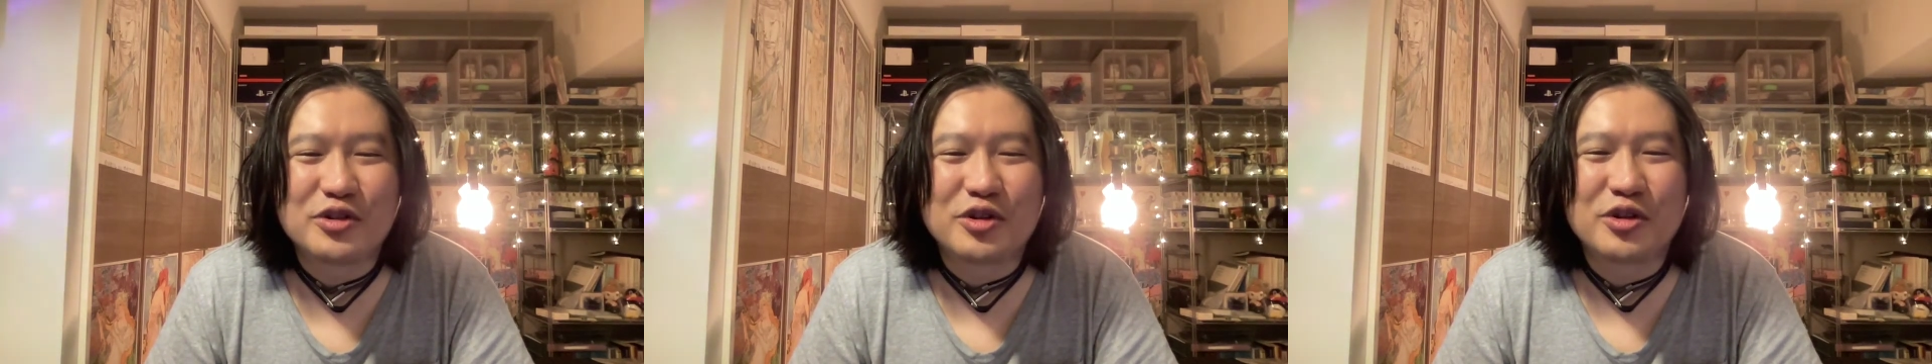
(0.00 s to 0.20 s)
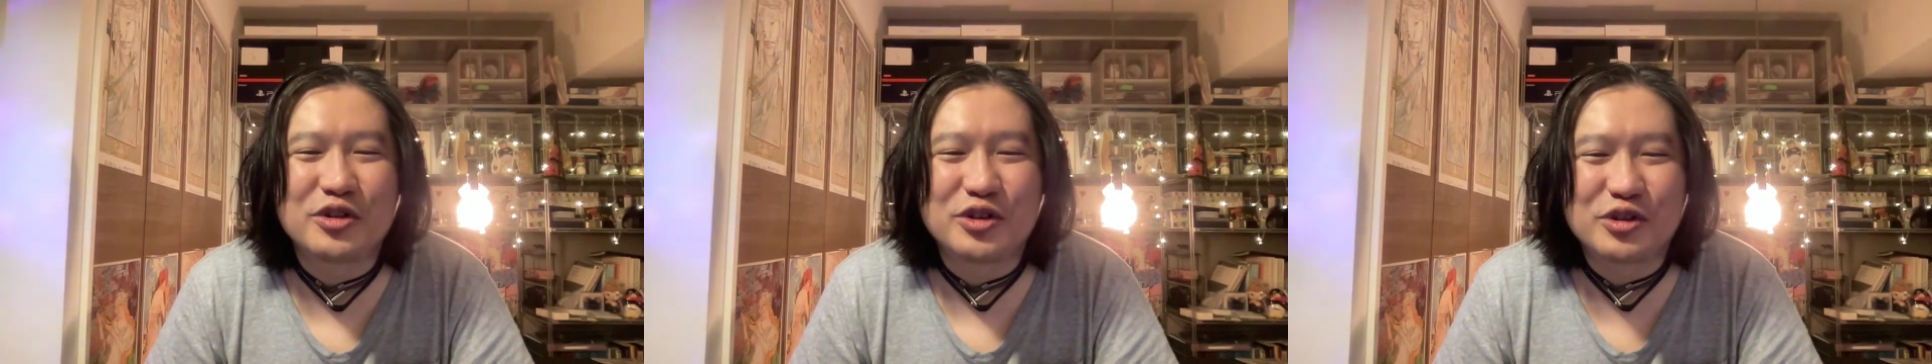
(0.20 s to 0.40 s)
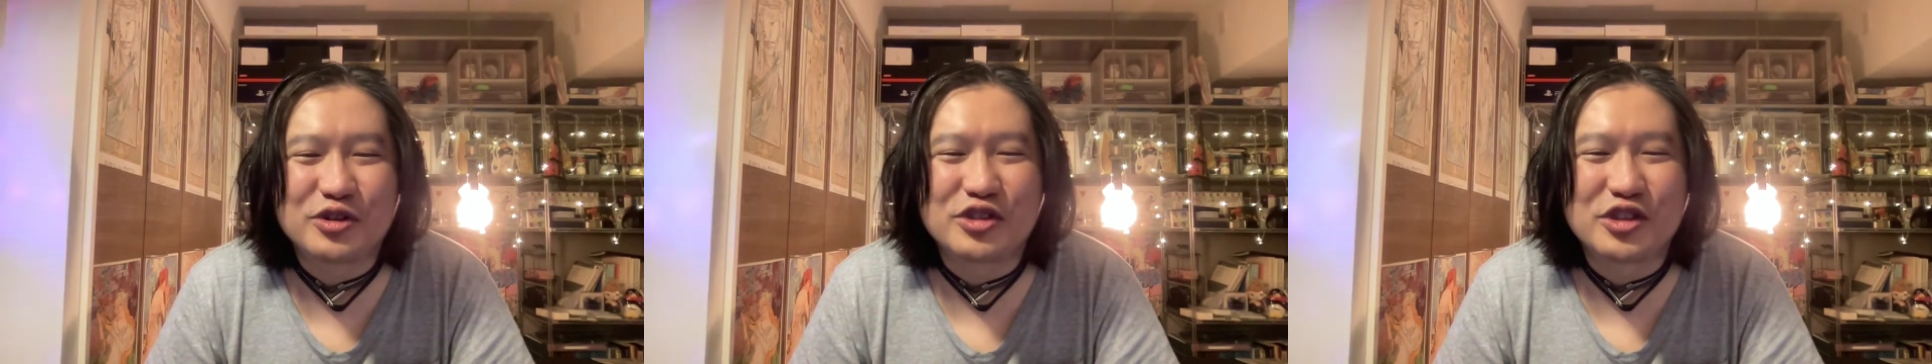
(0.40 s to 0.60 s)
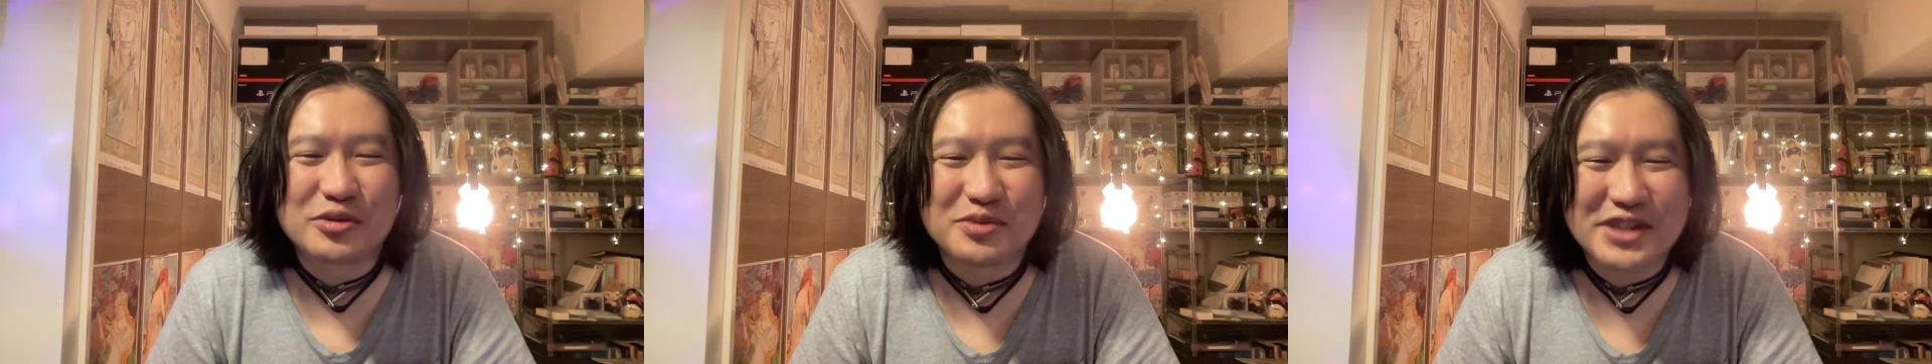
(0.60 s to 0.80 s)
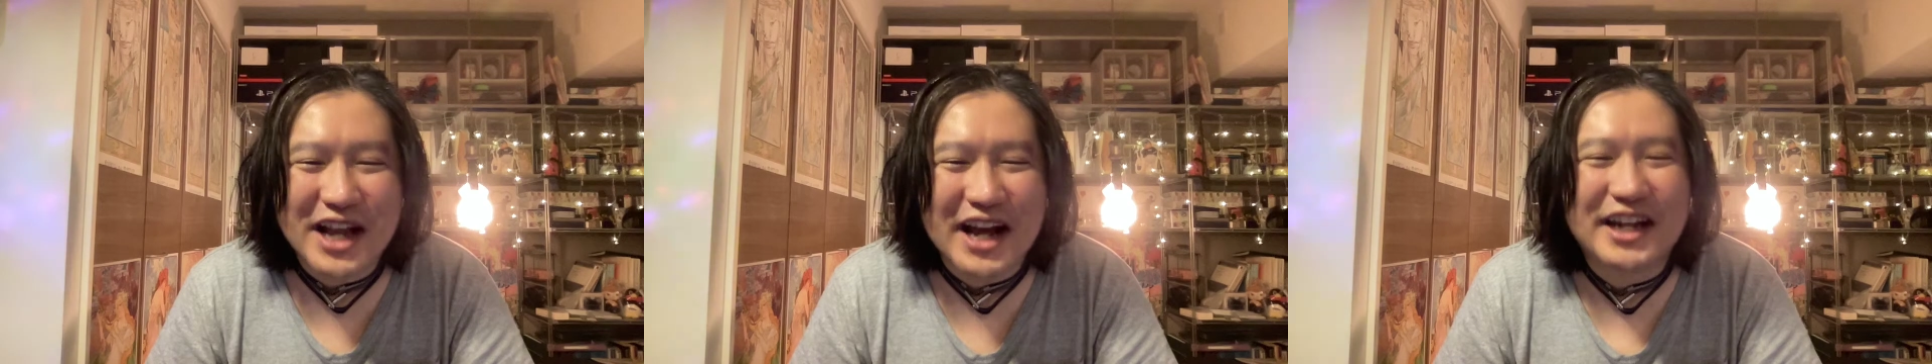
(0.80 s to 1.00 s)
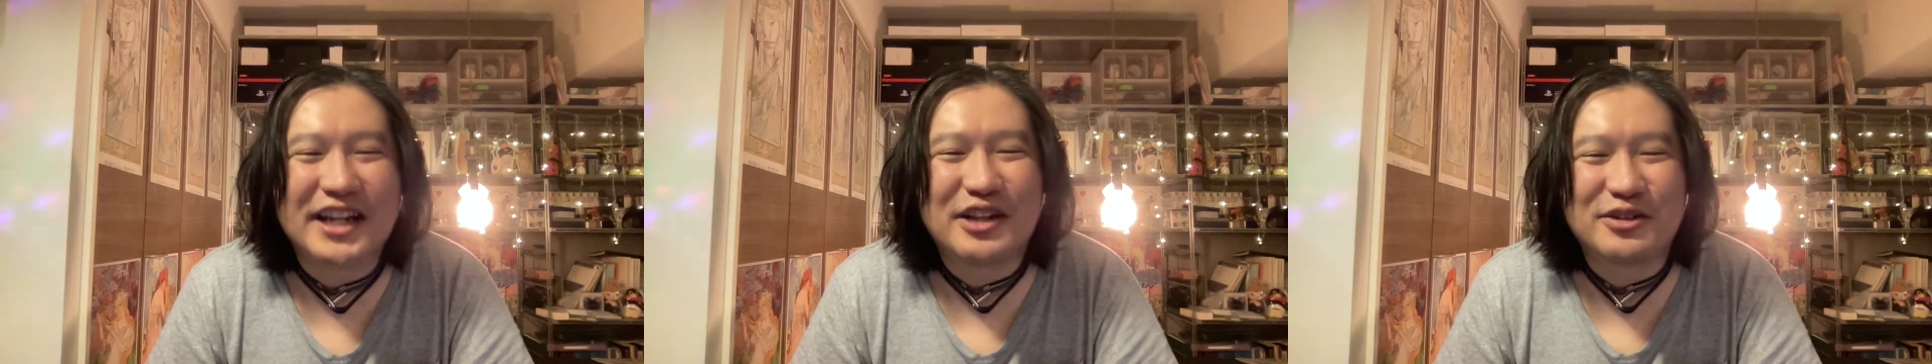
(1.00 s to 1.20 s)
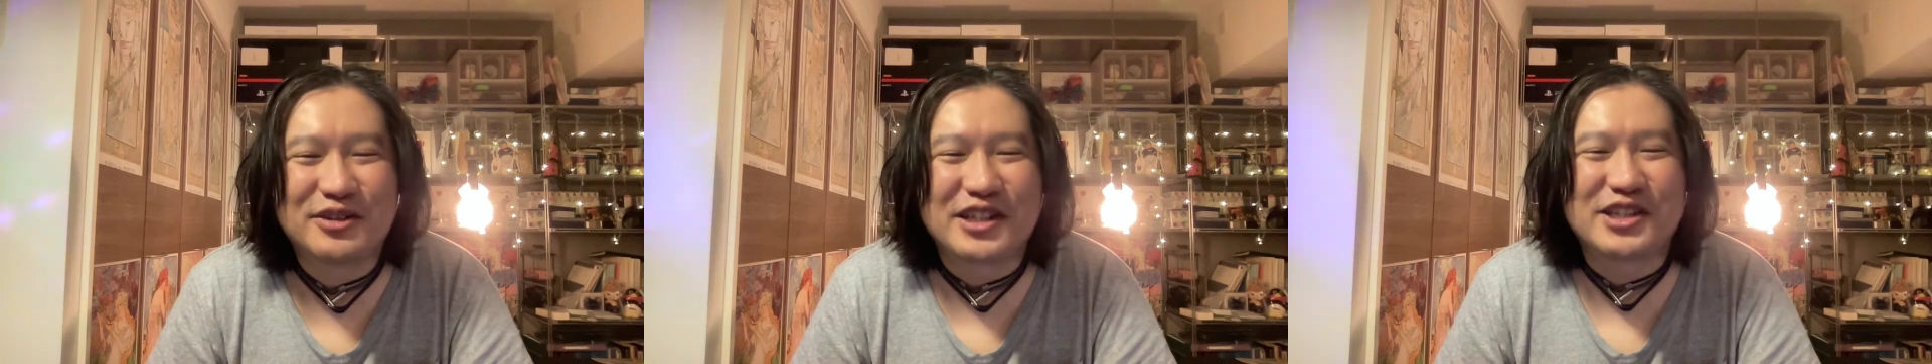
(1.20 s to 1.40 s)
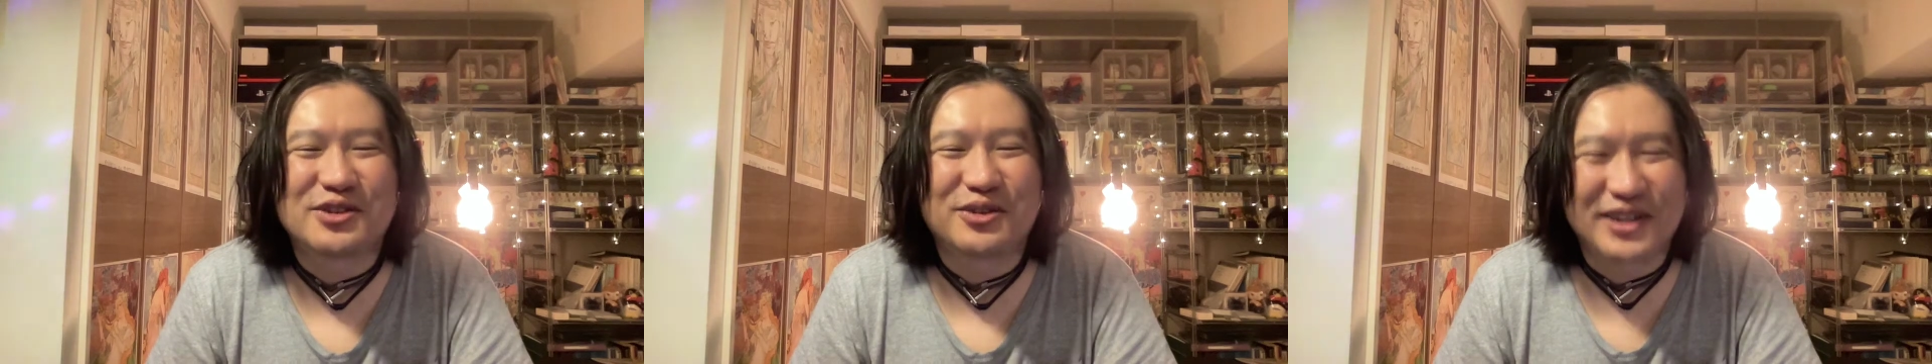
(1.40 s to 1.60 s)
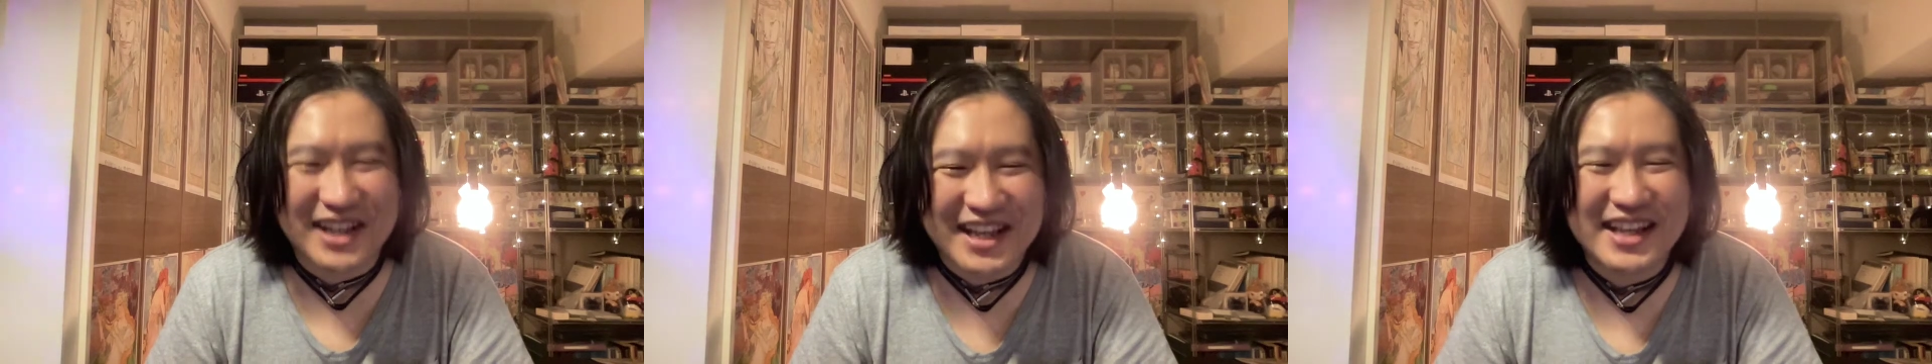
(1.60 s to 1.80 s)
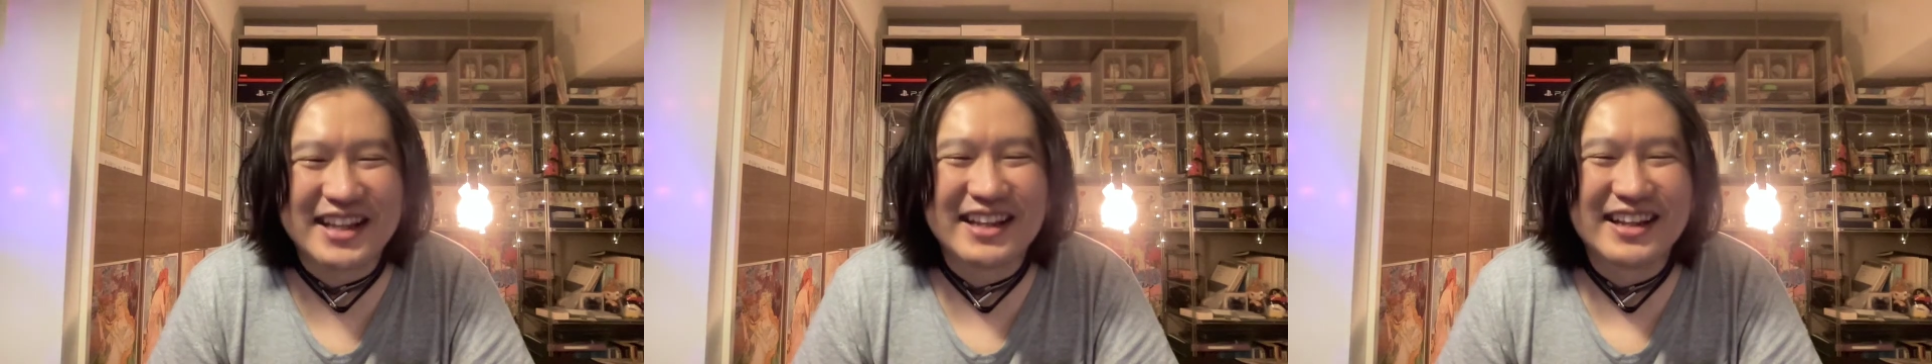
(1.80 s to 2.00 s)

の YouTube で跳ねるんでしょうね